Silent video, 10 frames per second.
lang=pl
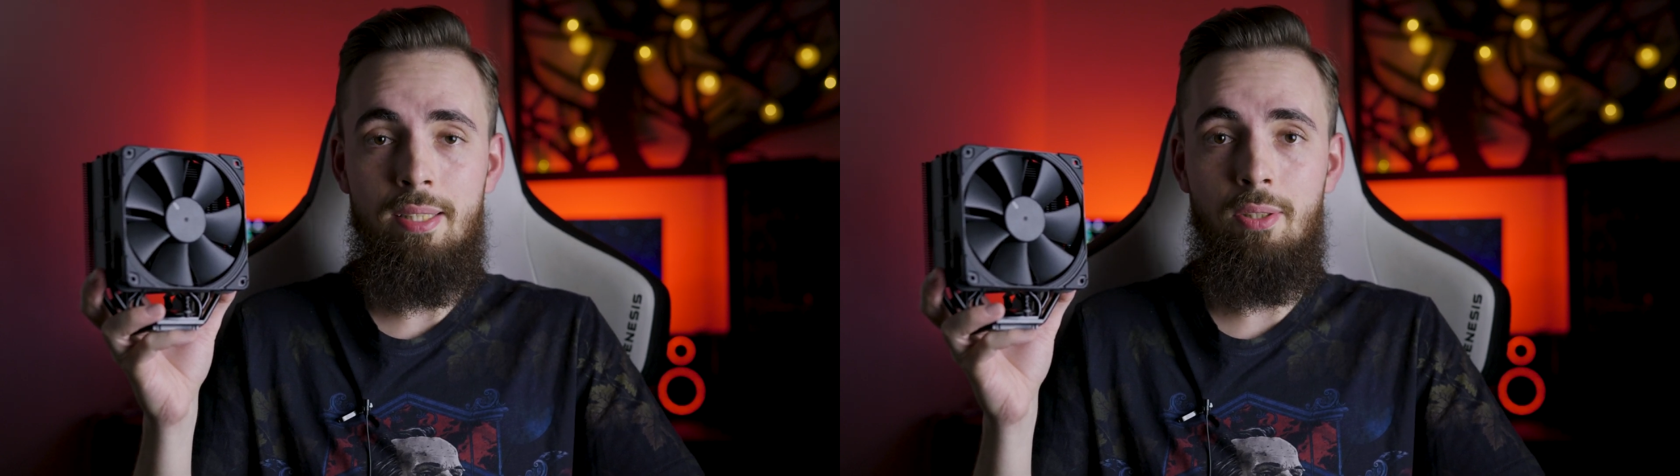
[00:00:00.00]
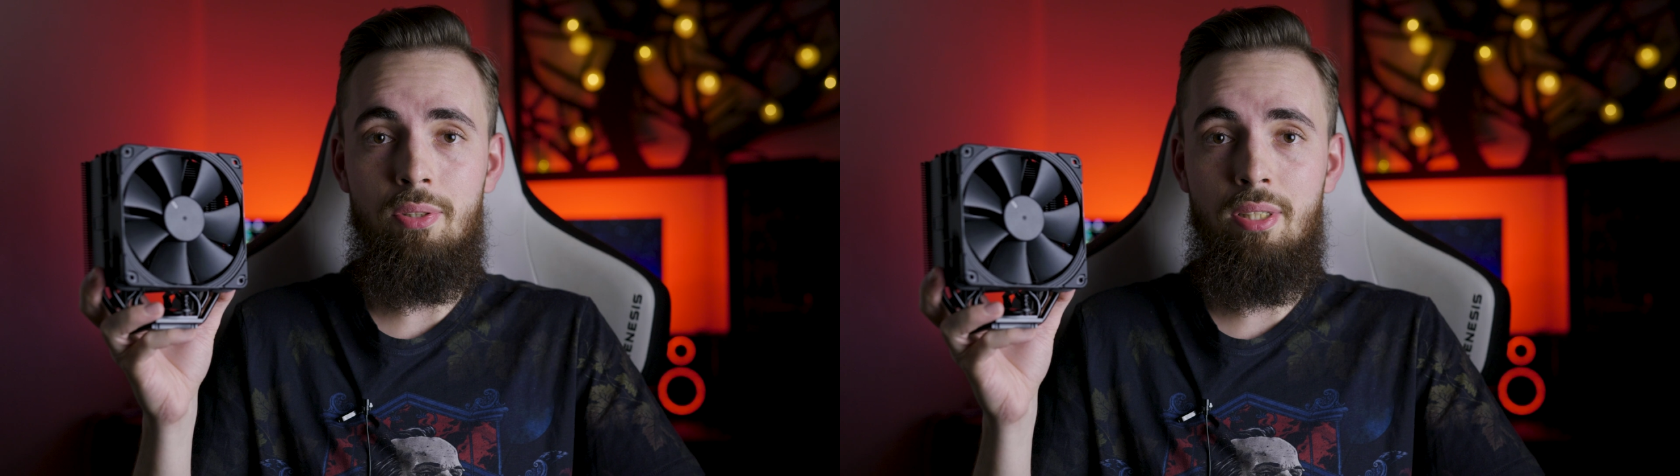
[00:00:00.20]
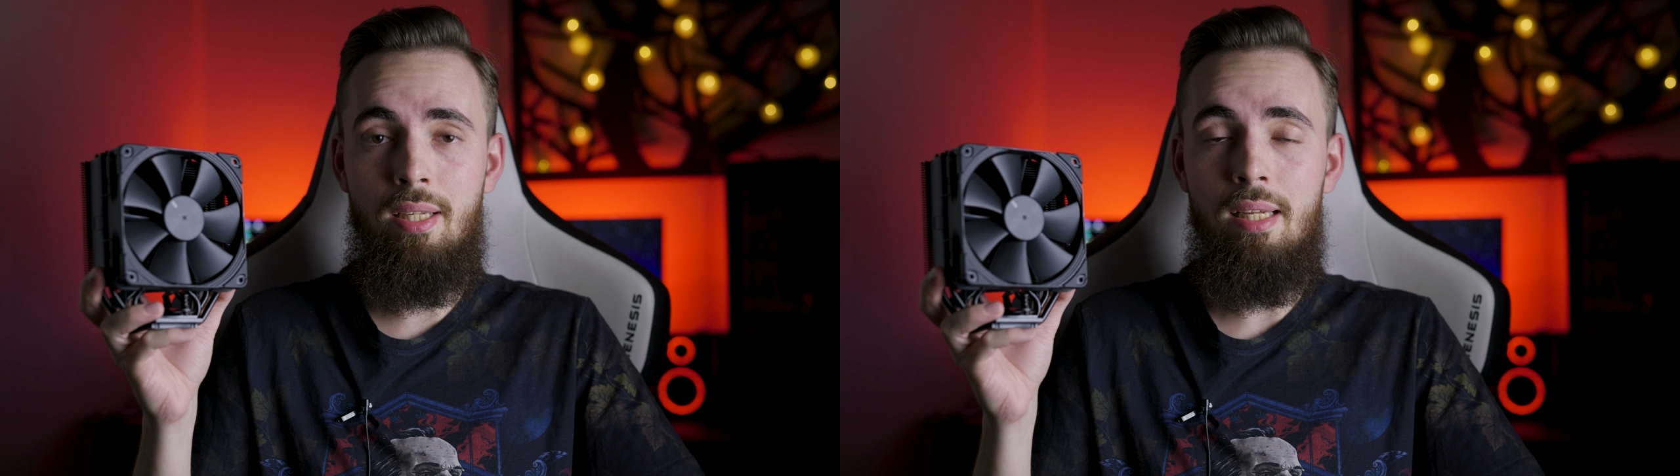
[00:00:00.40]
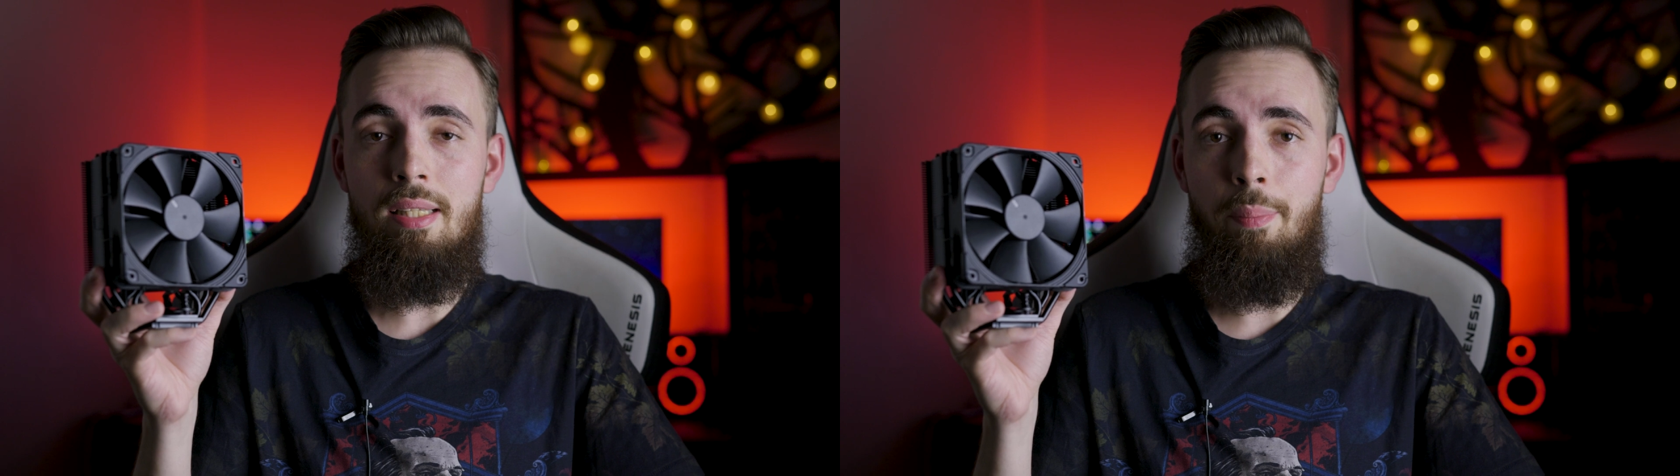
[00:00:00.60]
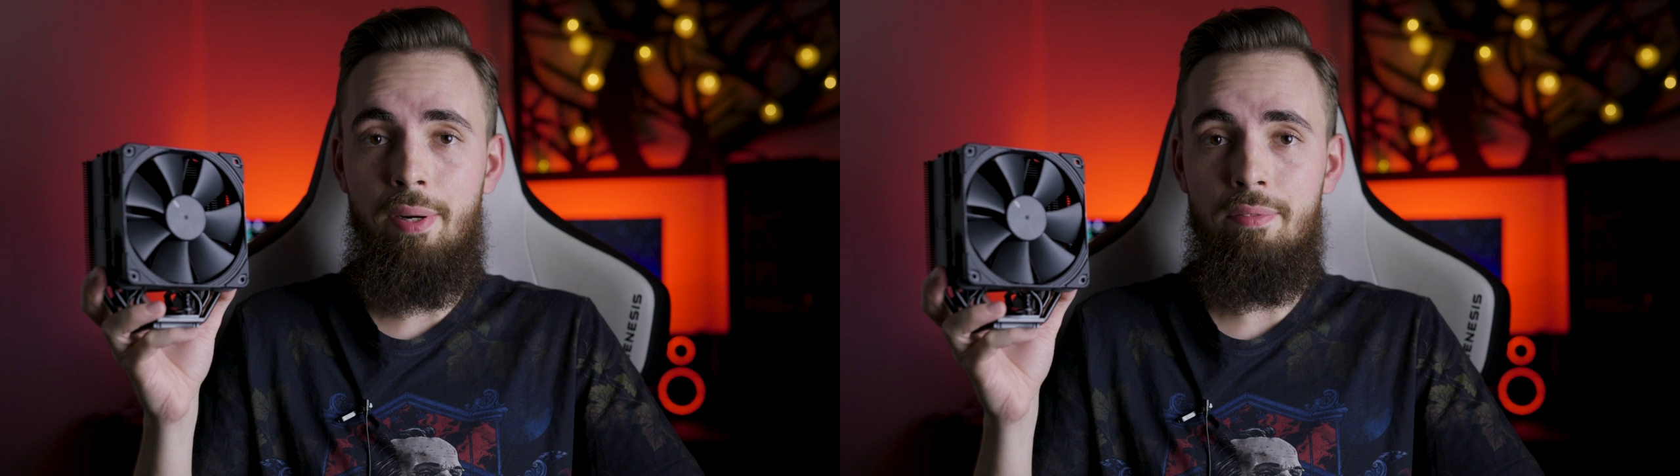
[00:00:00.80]
Jest to cena
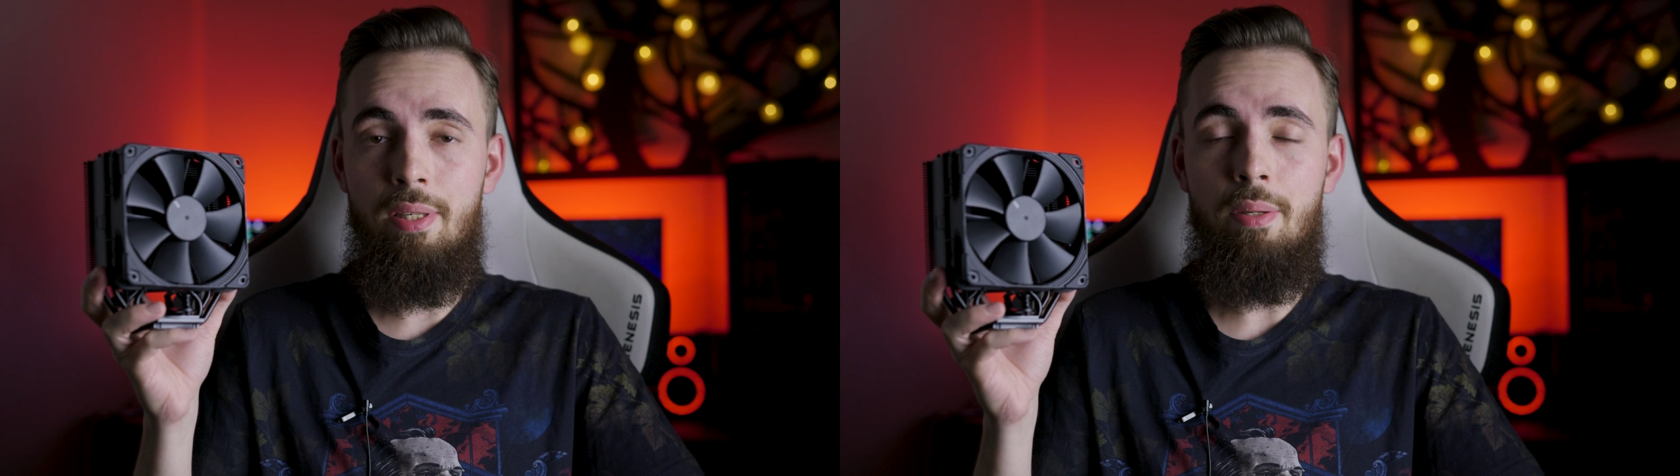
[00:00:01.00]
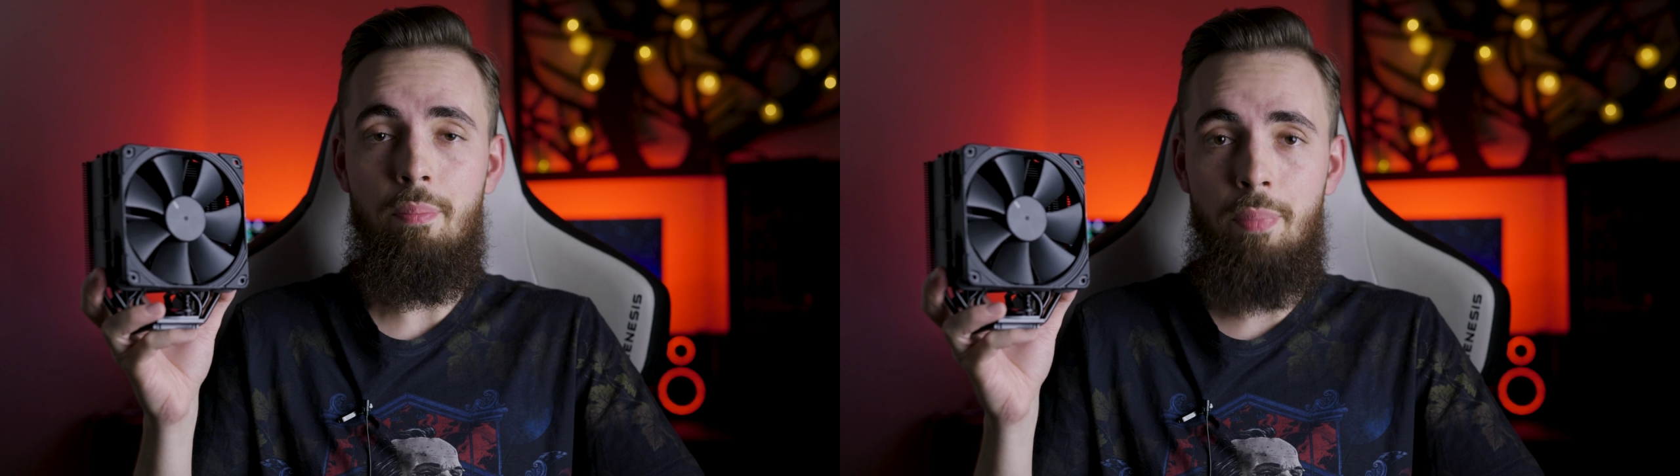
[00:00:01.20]
naprawdę